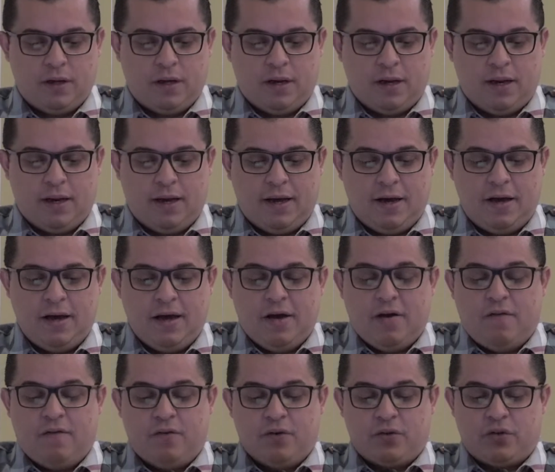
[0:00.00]
Né?
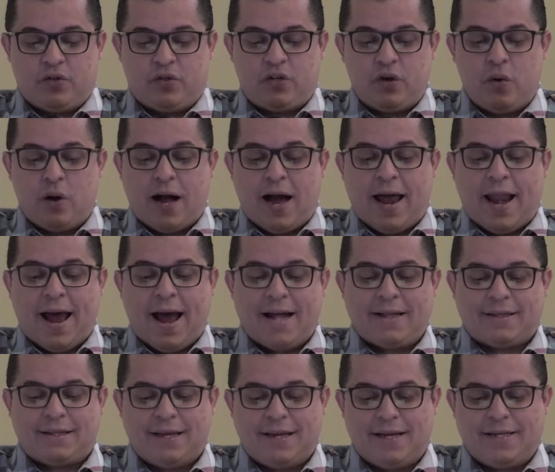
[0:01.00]
seu
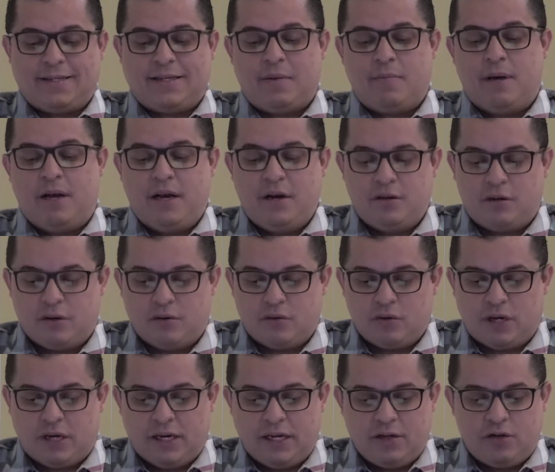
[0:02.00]
caráter é semelhante ao de
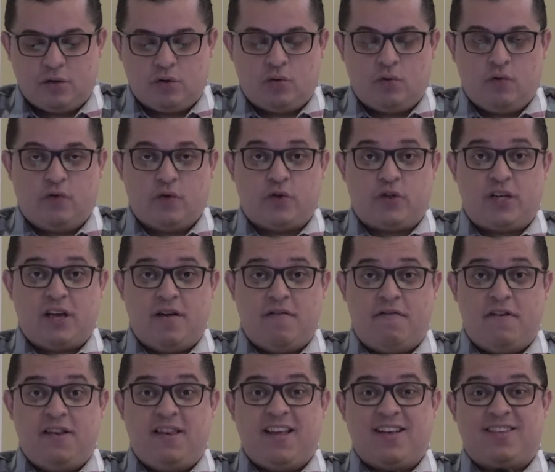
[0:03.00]
Cristo, você
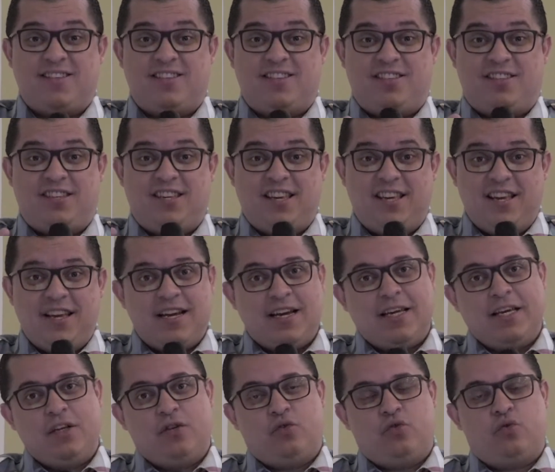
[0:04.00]
evidencia
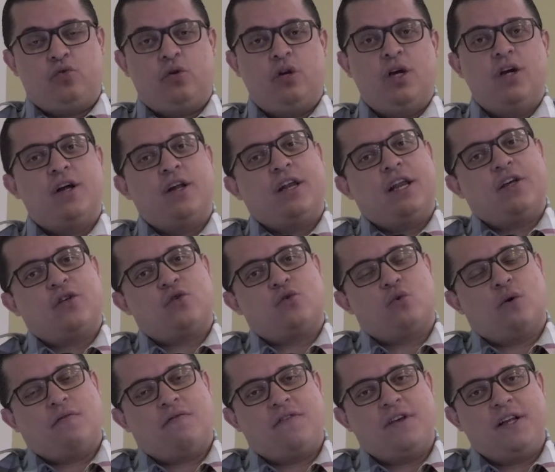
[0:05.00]
isso na
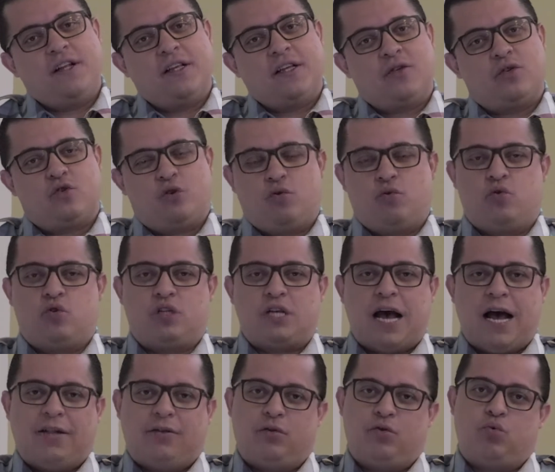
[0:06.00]
sua vida, seus
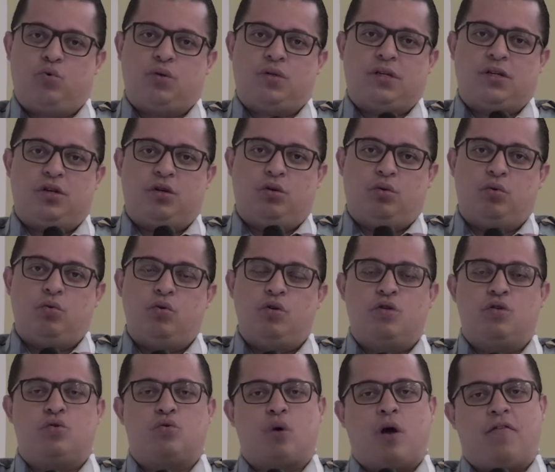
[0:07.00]
atos, suas
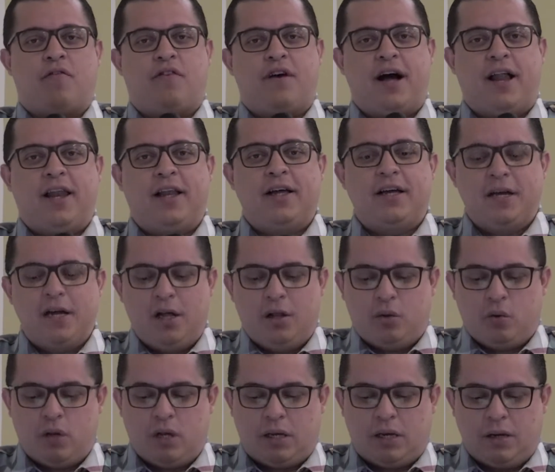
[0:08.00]
atitudes, sua fala,
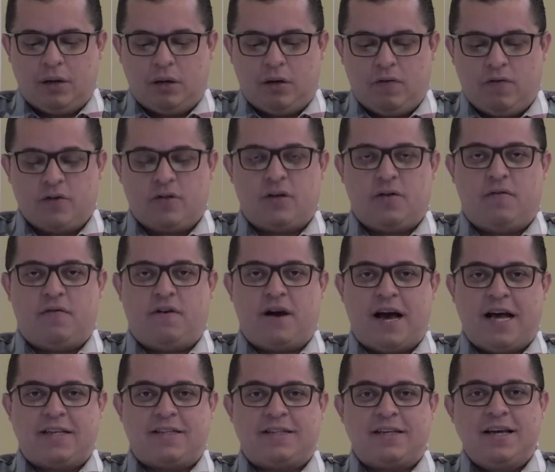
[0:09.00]
tudo aquilo que você
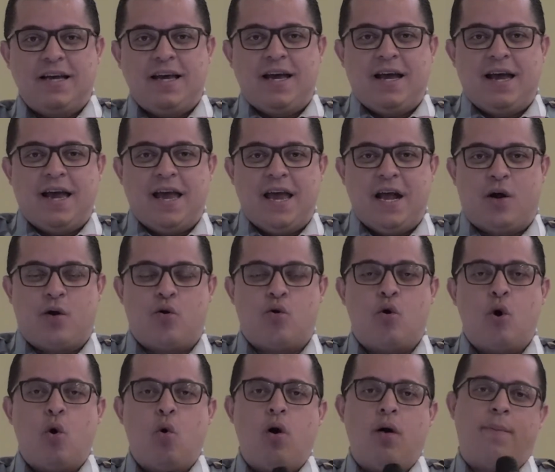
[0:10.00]
faz
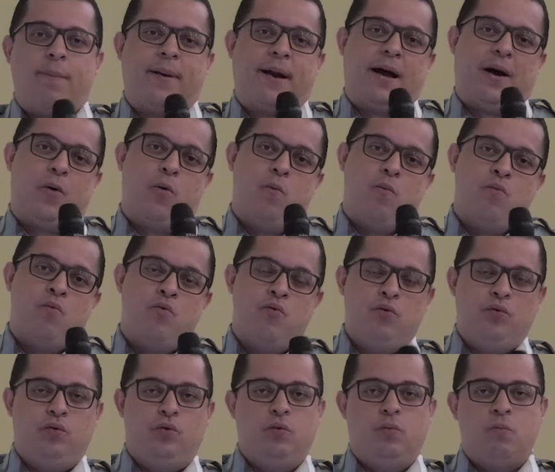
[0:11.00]
ecoa para o
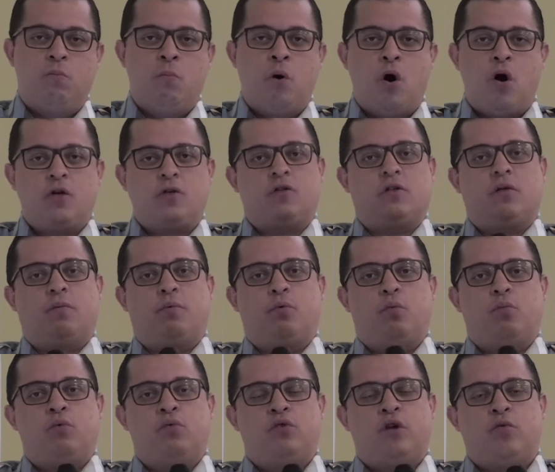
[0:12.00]
mundo, mostra para o
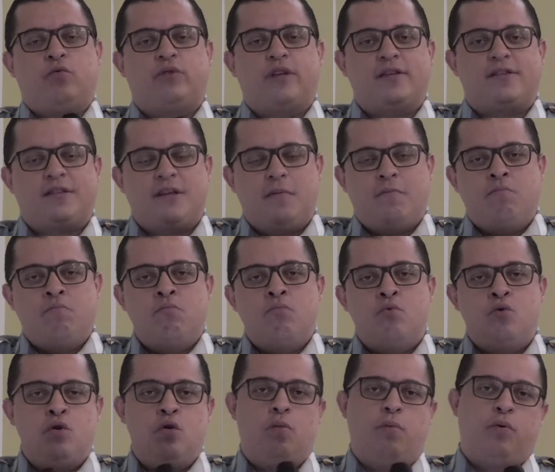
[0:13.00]
mundo, é um
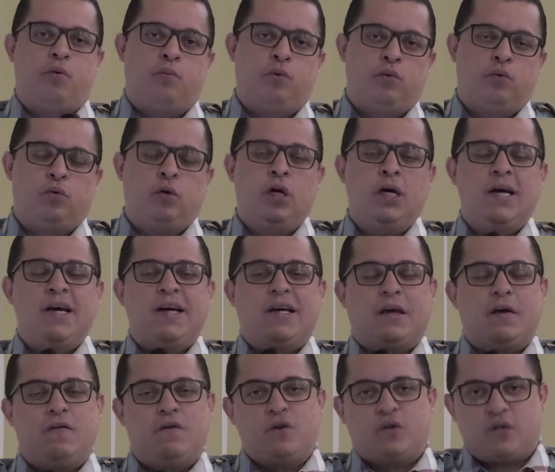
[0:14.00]
testemunho para o mundo
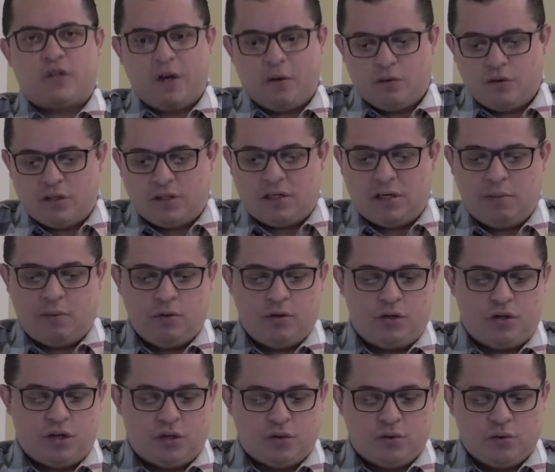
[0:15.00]
que você é um discípulo de
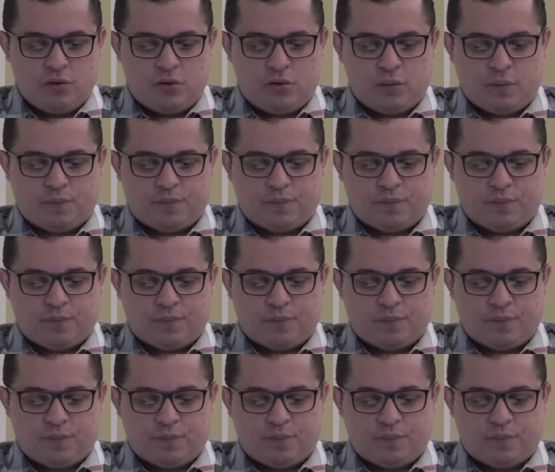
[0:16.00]
Jesus.